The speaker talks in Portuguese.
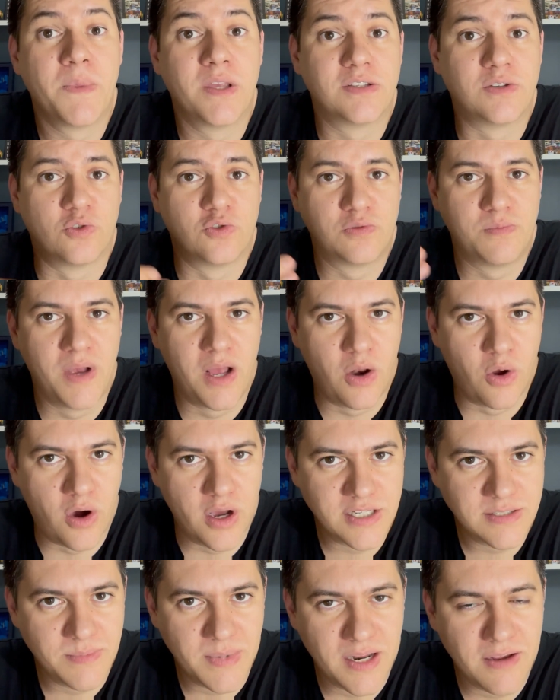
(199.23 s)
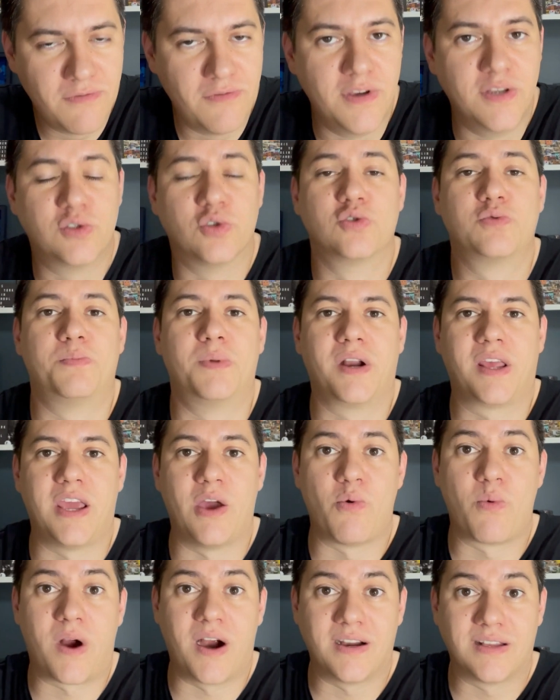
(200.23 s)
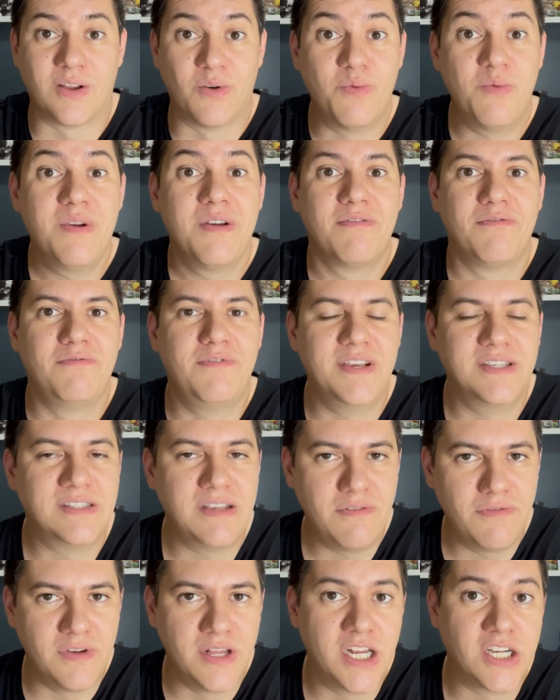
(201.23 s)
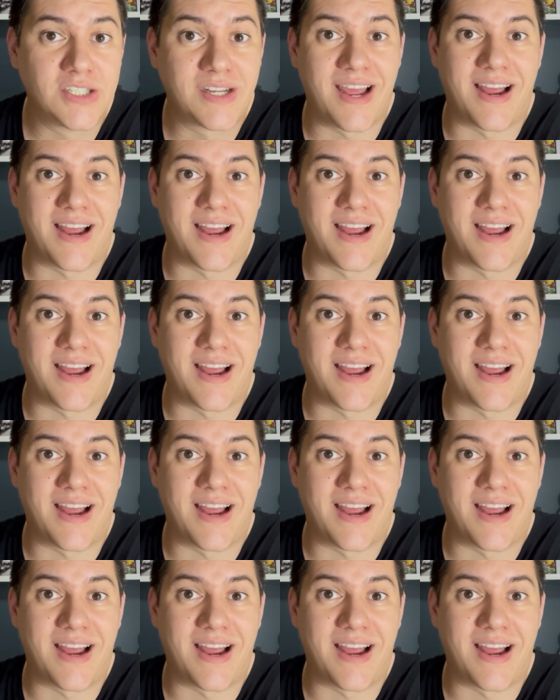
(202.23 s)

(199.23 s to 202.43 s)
são os melhores benefícios porque é um cartão Visa Infinite,